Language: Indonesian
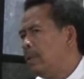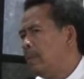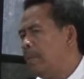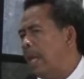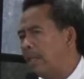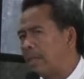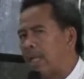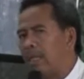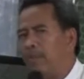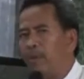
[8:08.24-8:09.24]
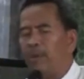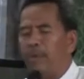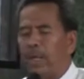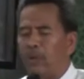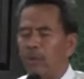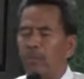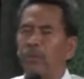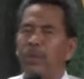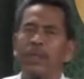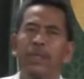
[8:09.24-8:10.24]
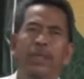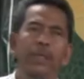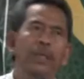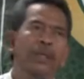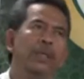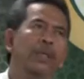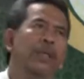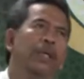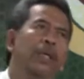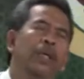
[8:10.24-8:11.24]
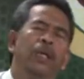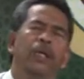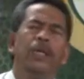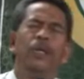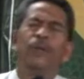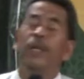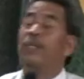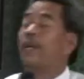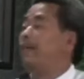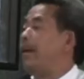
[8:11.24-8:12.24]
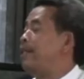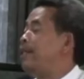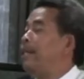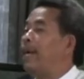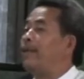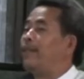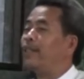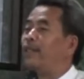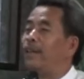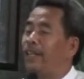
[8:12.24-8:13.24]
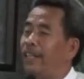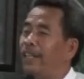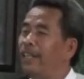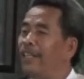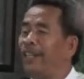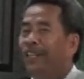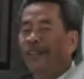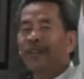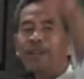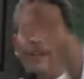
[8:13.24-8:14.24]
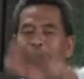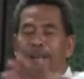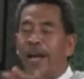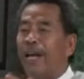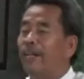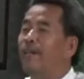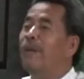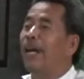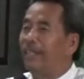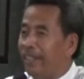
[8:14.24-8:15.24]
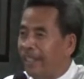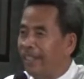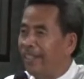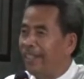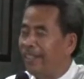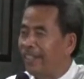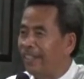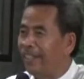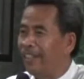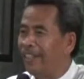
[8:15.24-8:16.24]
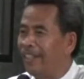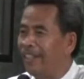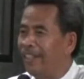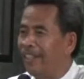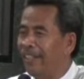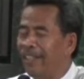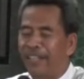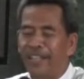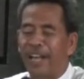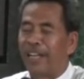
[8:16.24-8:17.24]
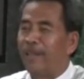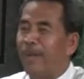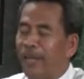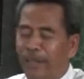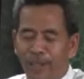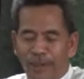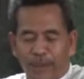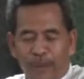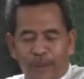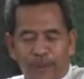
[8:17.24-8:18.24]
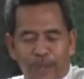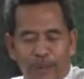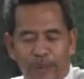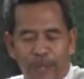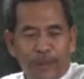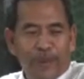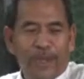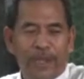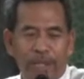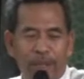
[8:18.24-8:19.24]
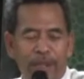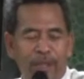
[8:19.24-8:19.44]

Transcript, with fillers: biasanya pun piantun putri niku nek jamaah haji lah ngoten niku nggih agmane gitu agmane niku nek yang putri kan